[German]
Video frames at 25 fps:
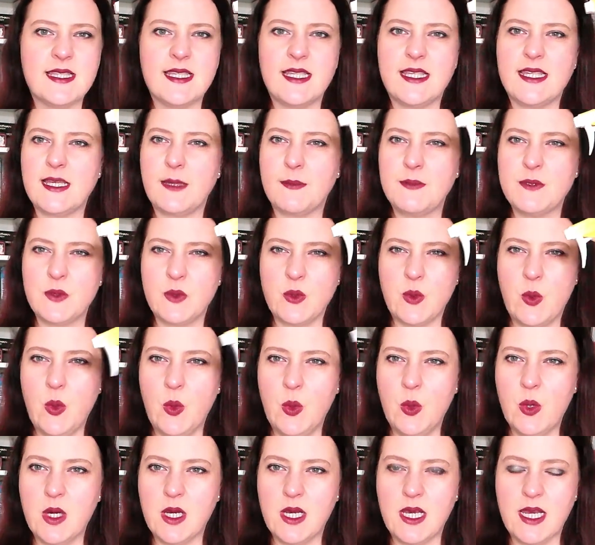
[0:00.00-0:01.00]
ich habe so eine
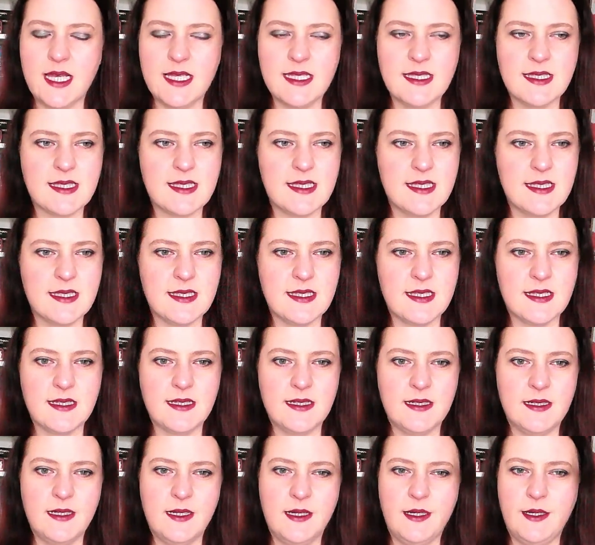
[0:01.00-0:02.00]

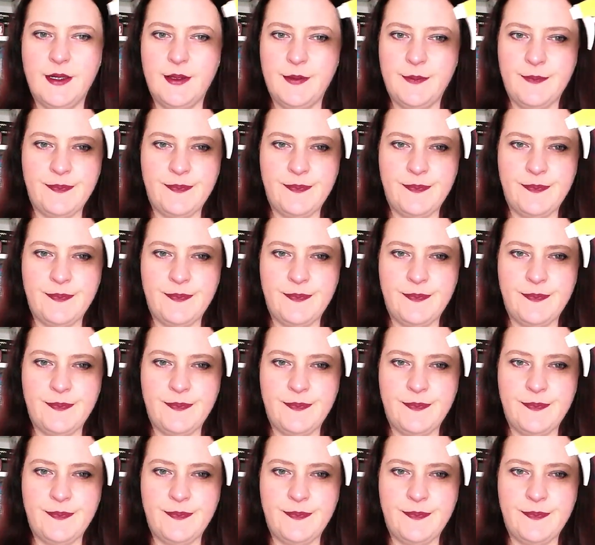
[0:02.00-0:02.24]
hochglänzende